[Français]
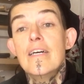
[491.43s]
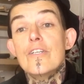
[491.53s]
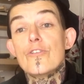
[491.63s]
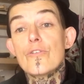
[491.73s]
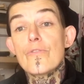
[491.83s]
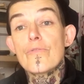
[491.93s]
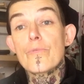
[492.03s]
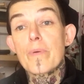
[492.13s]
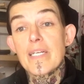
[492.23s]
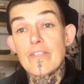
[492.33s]
Je vous
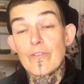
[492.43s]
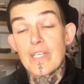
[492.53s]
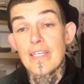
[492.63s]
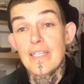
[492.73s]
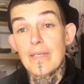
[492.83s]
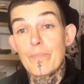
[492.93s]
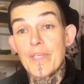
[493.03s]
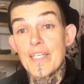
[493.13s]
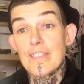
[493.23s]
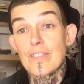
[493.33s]
présenterai des
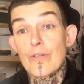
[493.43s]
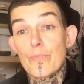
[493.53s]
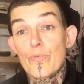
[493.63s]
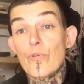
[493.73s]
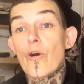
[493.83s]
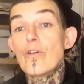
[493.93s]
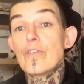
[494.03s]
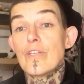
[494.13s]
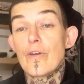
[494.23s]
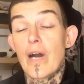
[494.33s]
pièces plus grandes.
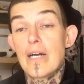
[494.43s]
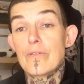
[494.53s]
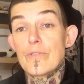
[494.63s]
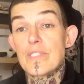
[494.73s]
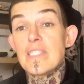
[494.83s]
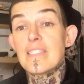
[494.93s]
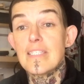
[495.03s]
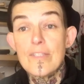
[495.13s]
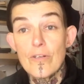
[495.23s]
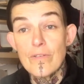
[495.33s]
Il y aura aussi
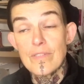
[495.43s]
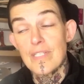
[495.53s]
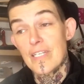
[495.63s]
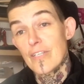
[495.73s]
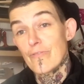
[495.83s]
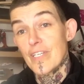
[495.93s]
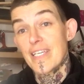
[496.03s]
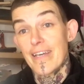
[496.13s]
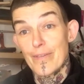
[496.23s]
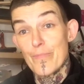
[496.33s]
Titan, celle qui fait
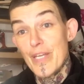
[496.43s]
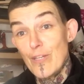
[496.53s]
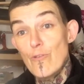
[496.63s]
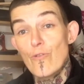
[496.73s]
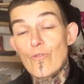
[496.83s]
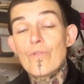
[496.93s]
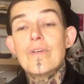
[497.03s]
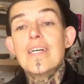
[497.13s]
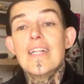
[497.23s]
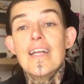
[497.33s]
4 mètres de long,
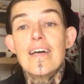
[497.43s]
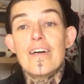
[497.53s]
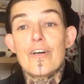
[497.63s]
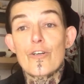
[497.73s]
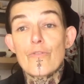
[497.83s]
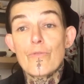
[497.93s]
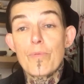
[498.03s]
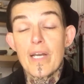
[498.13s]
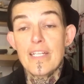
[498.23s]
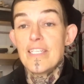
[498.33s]
euh, que vous
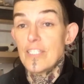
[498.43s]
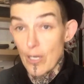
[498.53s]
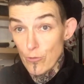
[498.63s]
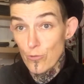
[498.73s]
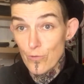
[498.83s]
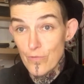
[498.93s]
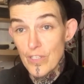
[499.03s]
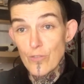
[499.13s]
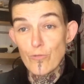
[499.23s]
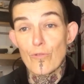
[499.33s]
pouvez déjà retrouver
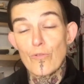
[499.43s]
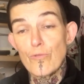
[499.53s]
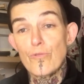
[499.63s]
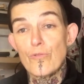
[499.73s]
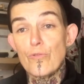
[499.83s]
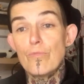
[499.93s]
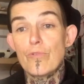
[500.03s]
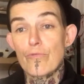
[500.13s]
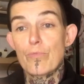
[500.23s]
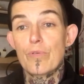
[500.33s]
sur YouTube.
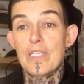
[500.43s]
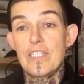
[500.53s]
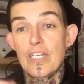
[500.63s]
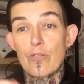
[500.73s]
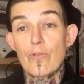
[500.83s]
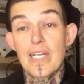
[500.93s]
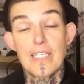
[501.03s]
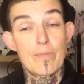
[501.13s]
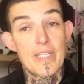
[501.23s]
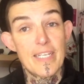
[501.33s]
Donc vous pouvez déjà trouver
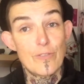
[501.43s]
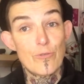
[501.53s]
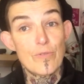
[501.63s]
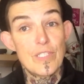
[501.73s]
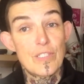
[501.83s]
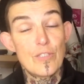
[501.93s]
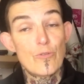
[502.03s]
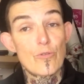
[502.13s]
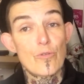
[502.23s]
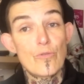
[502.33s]
l'explication ici
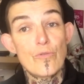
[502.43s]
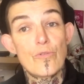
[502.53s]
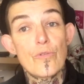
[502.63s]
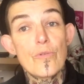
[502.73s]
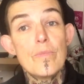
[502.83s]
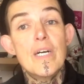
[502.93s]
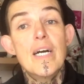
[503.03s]
sur YouTube.